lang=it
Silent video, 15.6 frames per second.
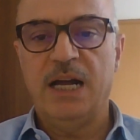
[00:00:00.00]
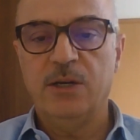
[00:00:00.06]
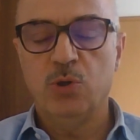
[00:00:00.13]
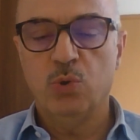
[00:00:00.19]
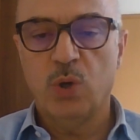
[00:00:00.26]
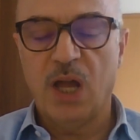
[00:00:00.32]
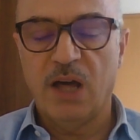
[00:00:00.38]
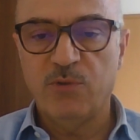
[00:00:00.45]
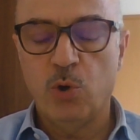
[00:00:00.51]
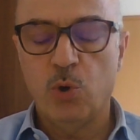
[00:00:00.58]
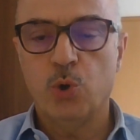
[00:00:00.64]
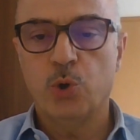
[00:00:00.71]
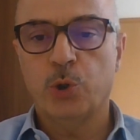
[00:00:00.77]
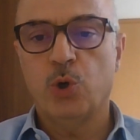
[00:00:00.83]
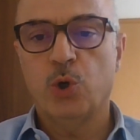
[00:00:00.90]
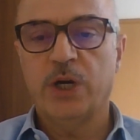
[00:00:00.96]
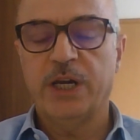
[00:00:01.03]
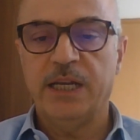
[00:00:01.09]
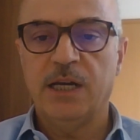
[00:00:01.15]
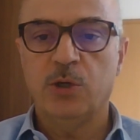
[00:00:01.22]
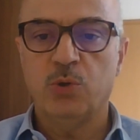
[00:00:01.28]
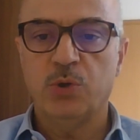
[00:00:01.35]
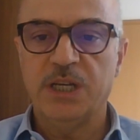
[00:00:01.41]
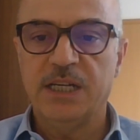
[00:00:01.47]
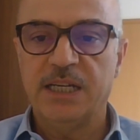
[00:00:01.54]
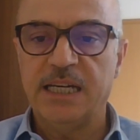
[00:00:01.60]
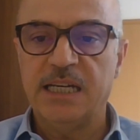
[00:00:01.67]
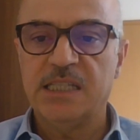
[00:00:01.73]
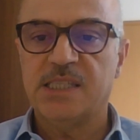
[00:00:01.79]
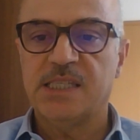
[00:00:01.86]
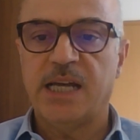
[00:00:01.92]
danno lavoro, creano
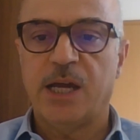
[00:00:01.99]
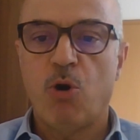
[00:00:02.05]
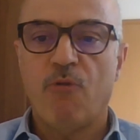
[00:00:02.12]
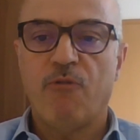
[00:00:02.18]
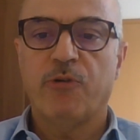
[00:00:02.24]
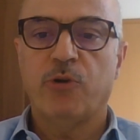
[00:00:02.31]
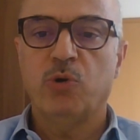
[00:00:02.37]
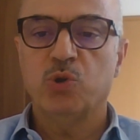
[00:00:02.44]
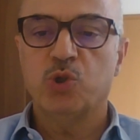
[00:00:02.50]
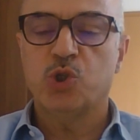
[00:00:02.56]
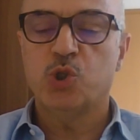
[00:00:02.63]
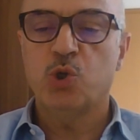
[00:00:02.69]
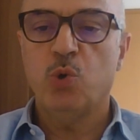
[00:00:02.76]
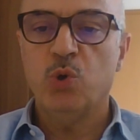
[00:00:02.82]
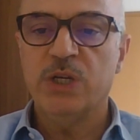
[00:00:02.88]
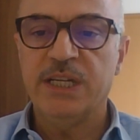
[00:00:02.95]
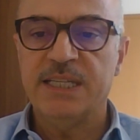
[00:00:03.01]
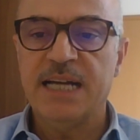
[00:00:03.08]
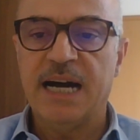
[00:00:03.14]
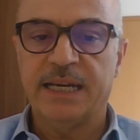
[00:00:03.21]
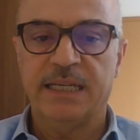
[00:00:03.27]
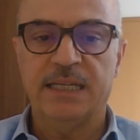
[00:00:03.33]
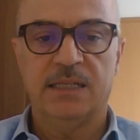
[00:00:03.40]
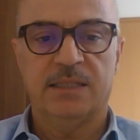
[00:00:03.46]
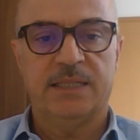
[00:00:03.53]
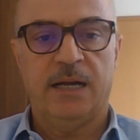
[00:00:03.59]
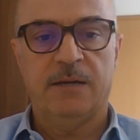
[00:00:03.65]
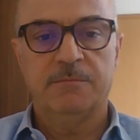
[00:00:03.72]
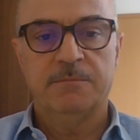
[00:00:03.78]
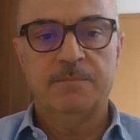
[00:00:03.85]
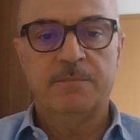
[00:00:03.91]
ricchezza e offrono
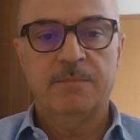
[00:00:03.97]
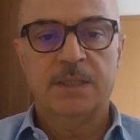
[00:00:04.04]
solidarietà.